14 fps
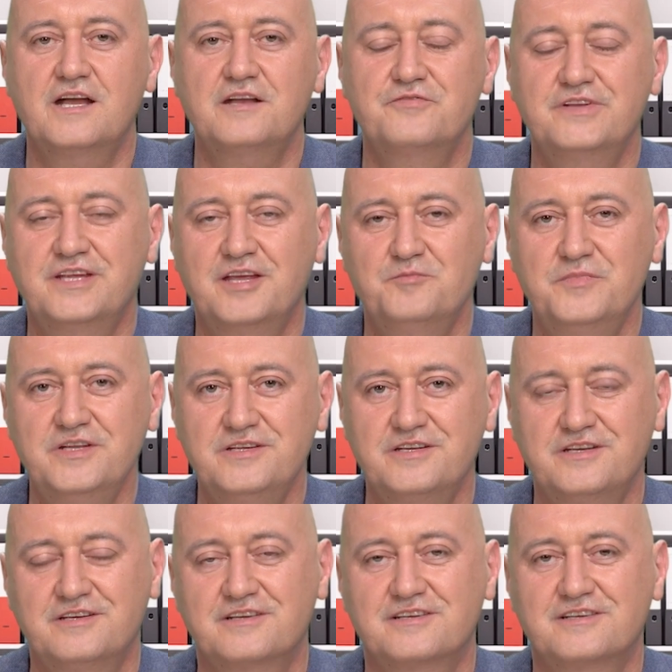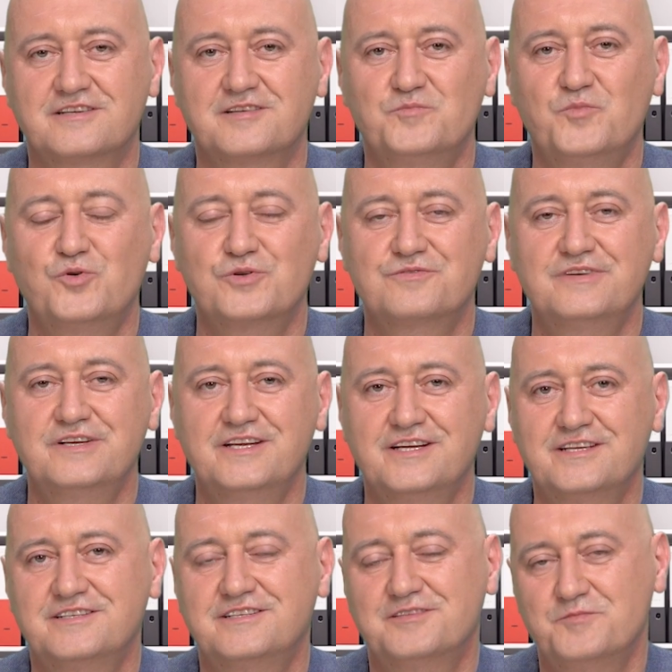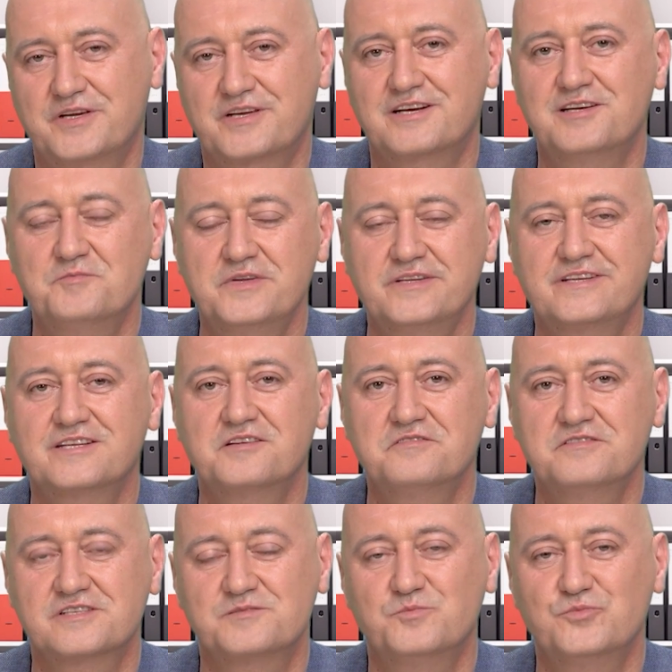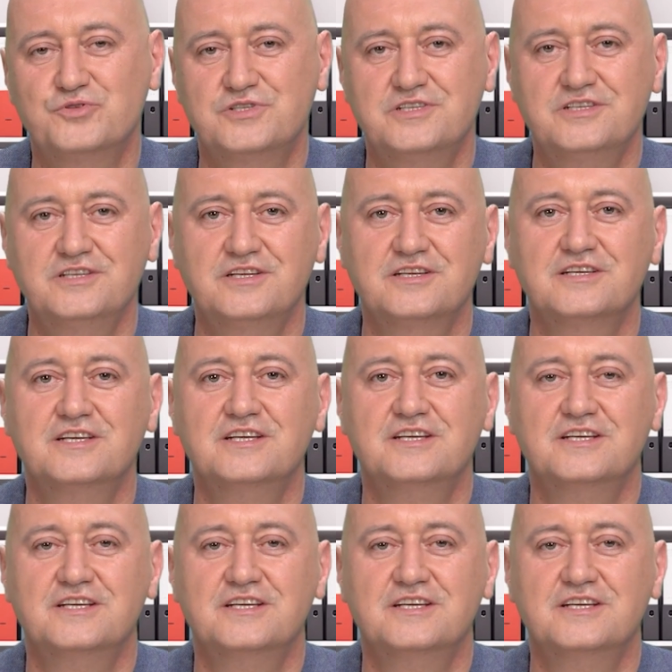Как витамины э, могут влиять микроэлементы на вес мужчины?